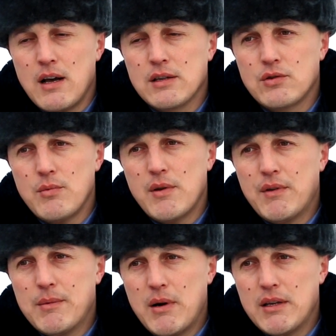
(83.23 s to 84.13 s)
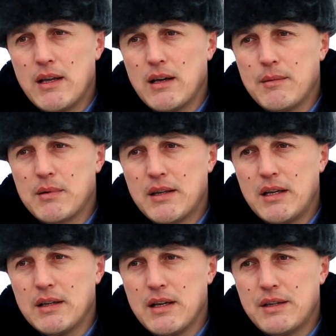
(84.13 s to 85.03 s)
Особое внимание
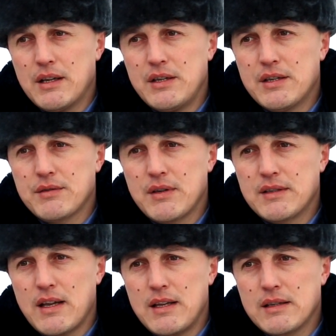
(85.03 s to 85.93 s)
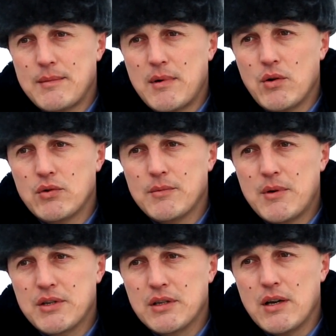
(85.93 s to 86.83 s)
обратили на техническое состояние самоходных
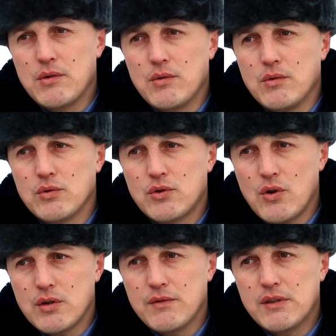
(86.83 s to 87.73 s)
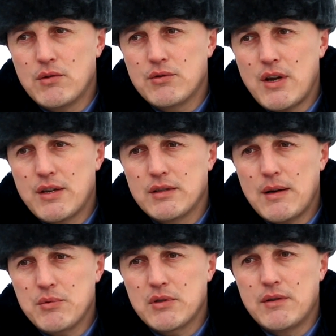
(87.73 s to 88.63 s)
машин, на устройство, исключающее
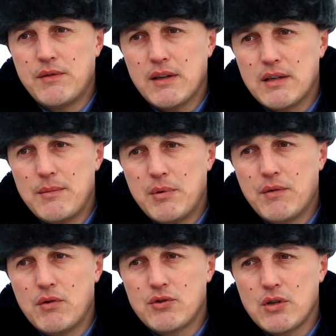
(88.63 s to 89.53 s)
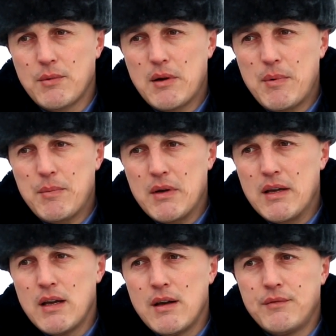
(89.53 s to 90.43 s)
запуск двигателя при включенном
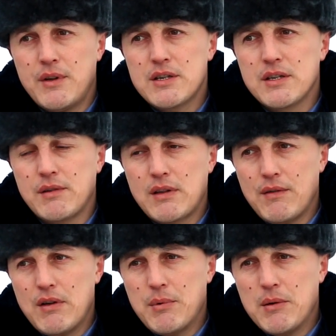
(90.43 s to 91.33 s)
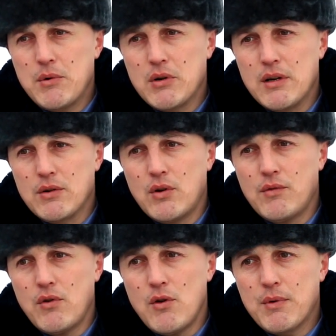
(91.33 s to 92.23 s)
КПП, внешние световые приборы,
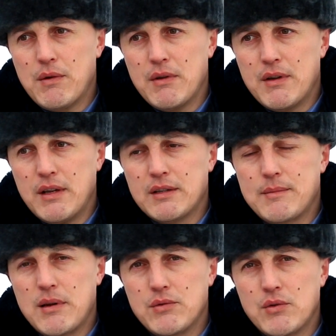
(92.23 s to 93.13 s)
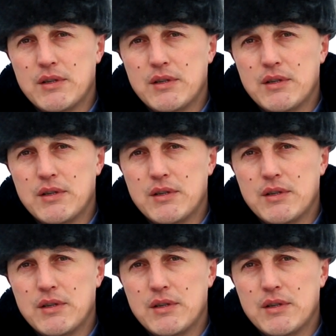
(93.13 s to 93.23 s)
рулевое управление и тормозную